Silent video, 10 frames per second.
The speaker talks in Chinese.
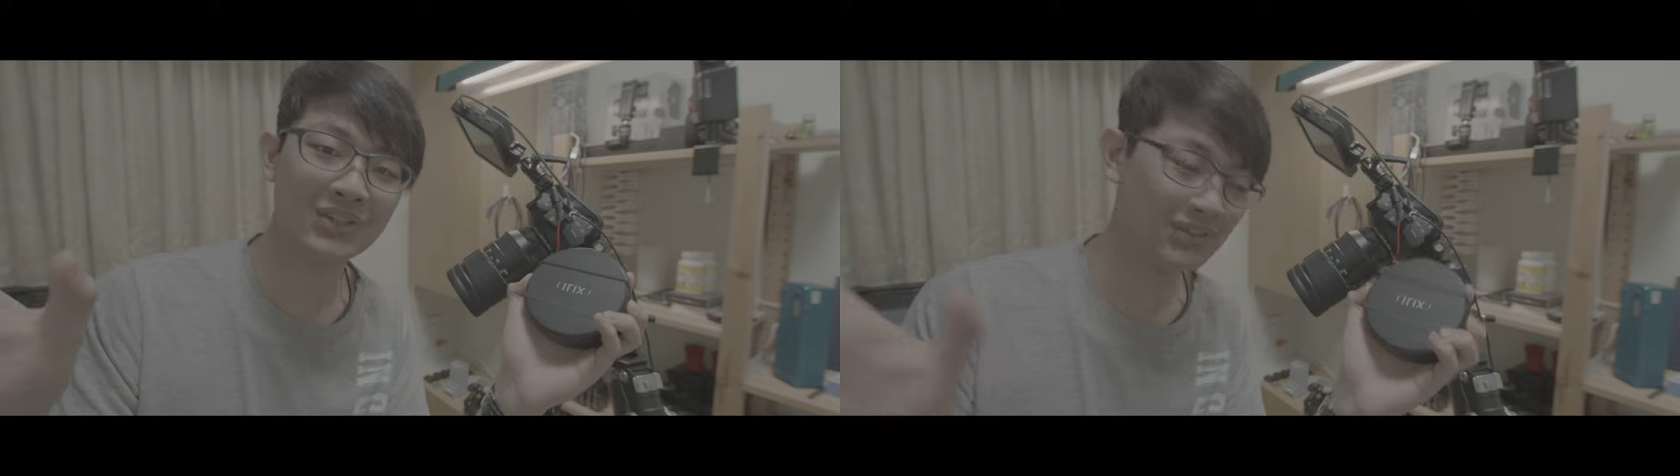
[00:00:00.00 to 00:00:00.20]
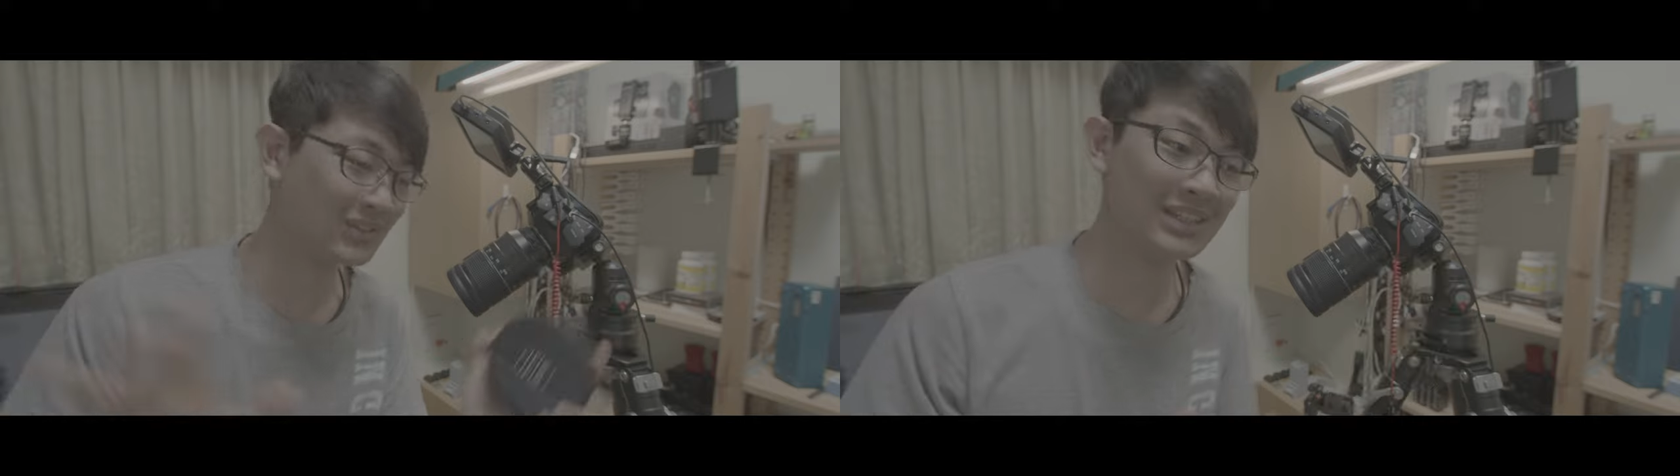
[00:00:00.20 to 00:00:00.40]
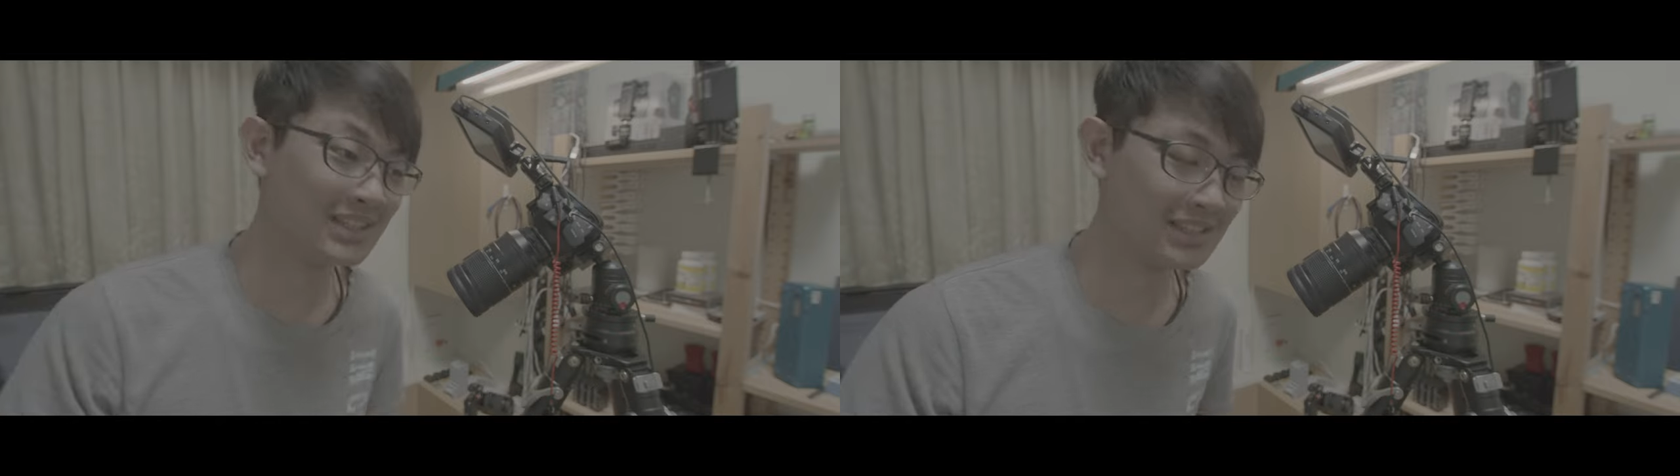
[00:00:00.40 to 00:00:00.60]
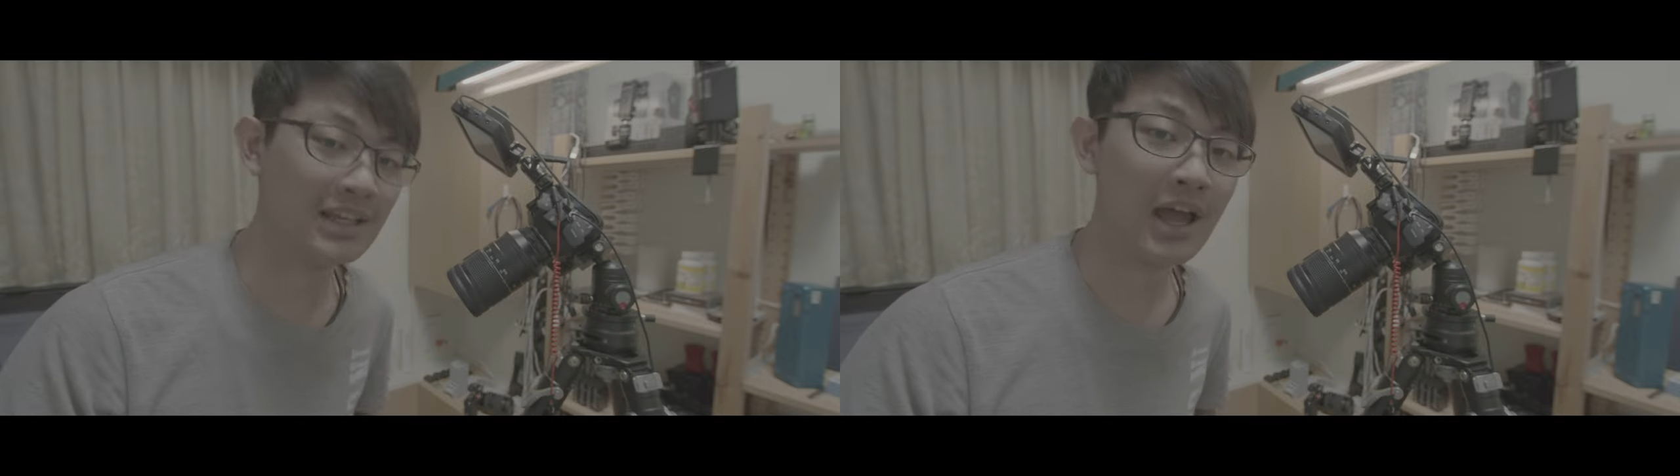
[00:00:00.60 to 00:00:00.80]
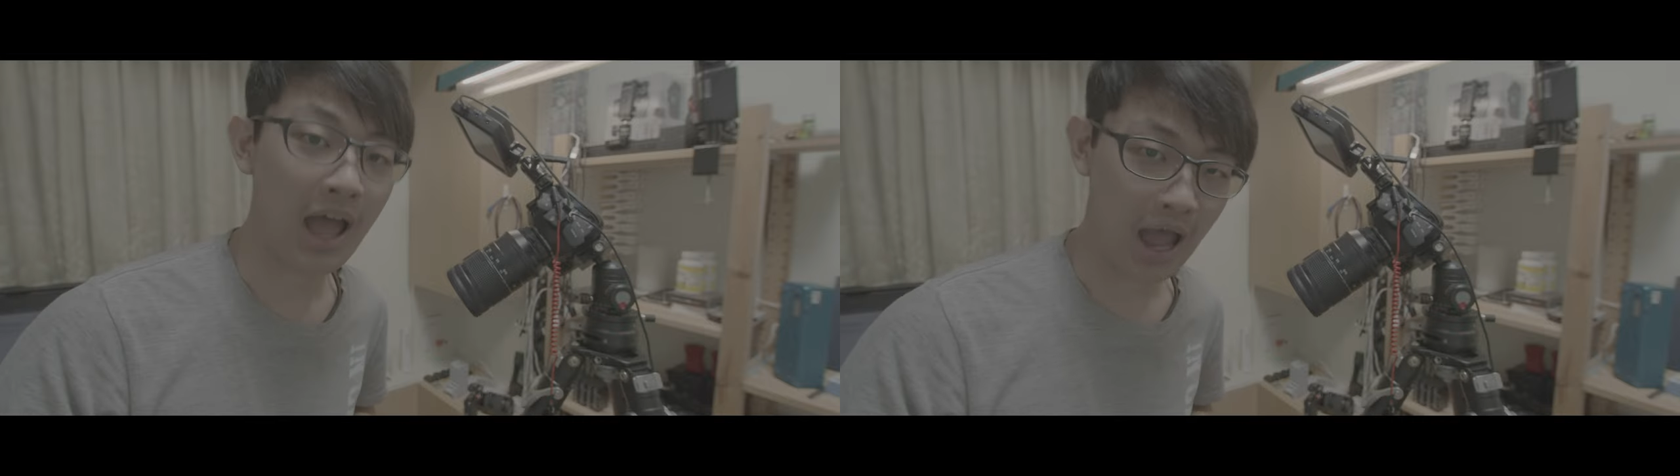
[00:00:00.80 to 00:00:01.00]
真的是
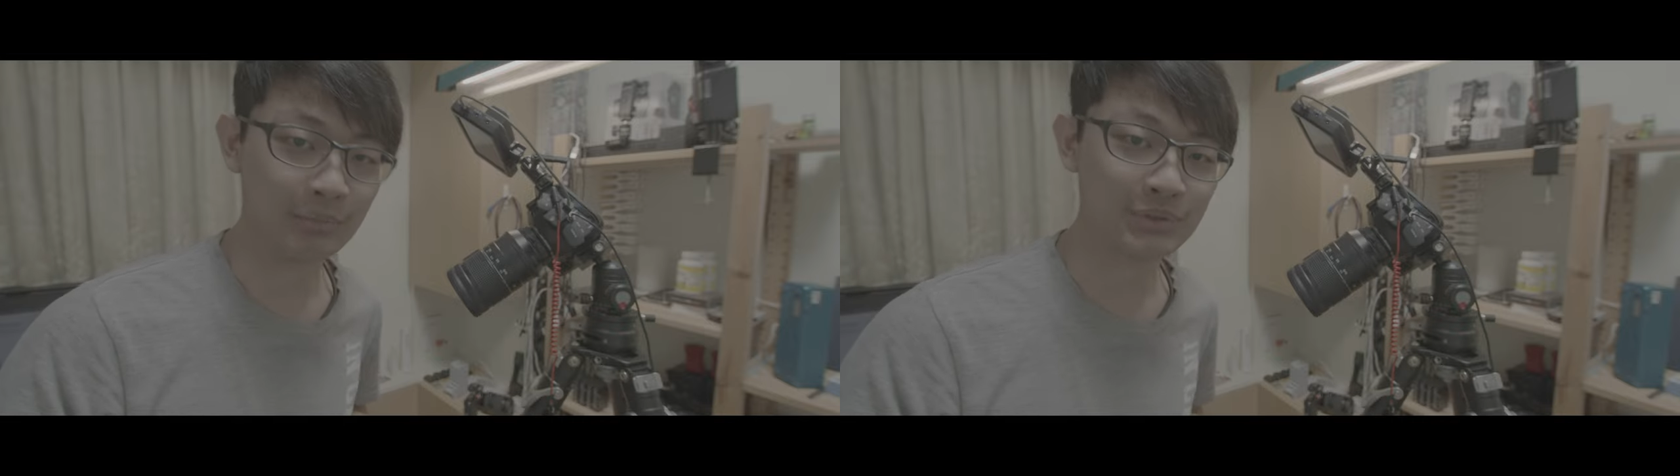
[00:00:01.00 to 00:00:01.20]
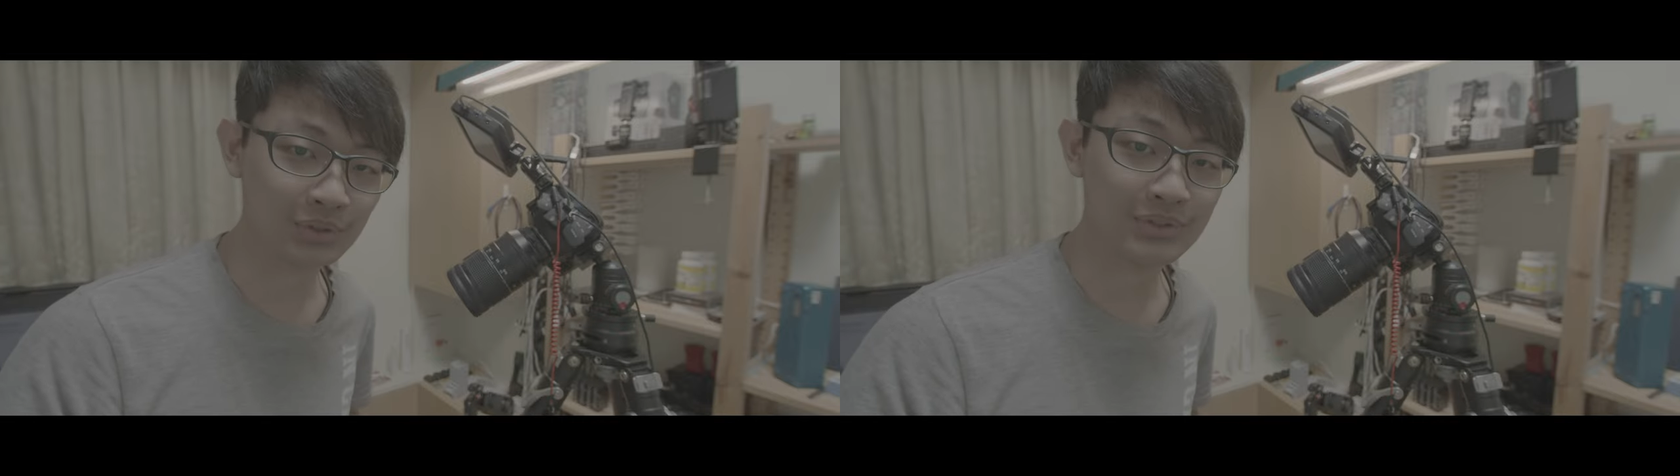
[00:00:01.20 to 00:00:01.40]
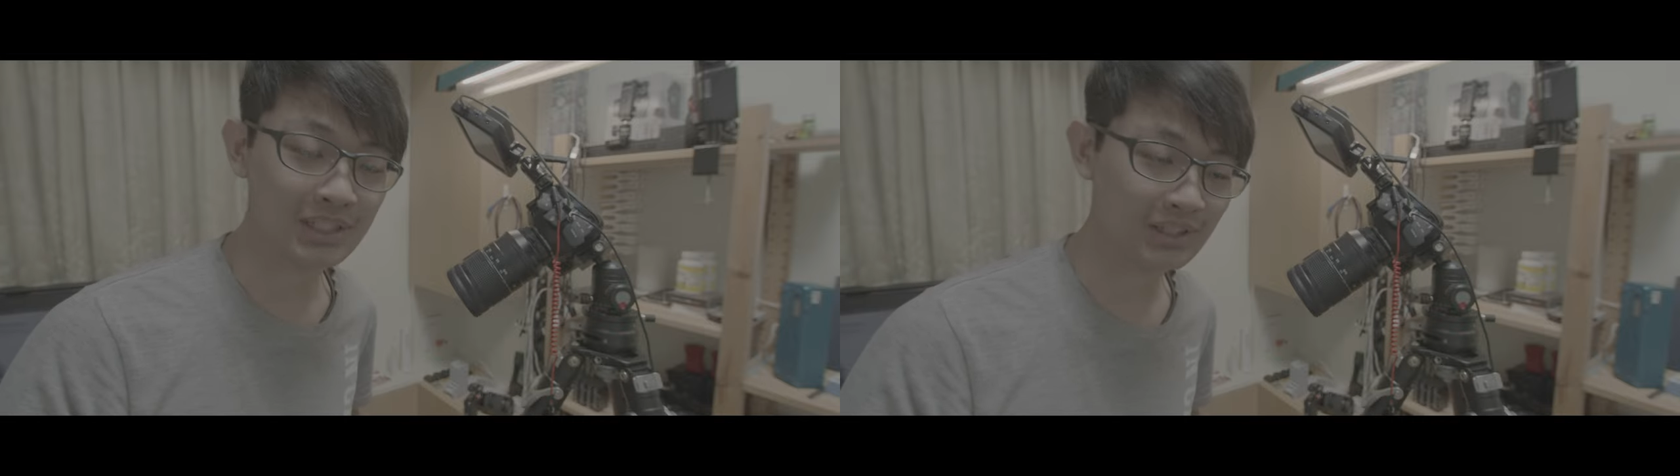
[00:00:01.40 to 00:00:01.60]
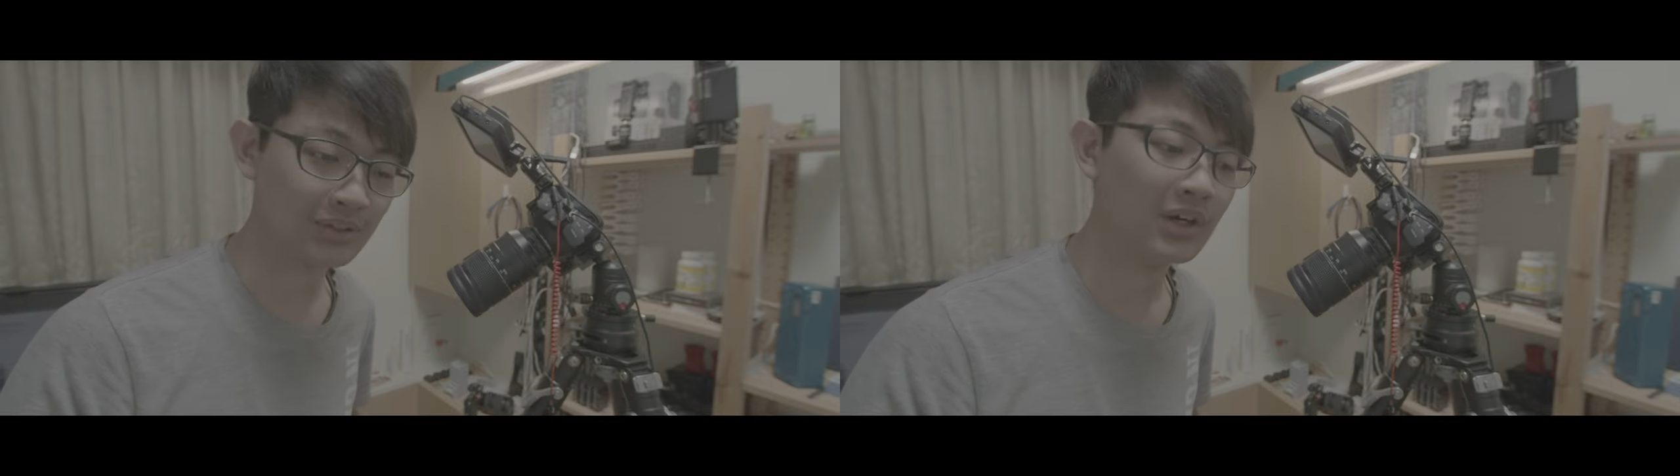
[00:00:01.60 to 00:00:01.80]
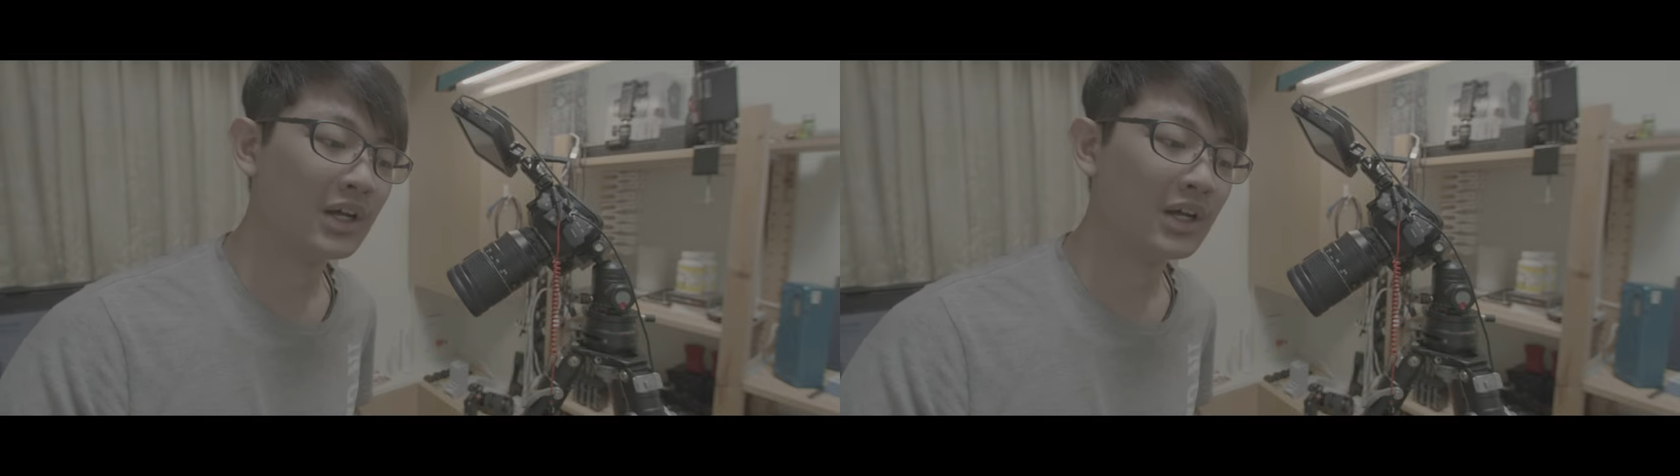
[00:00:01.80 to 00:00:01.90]
还不错的镜头。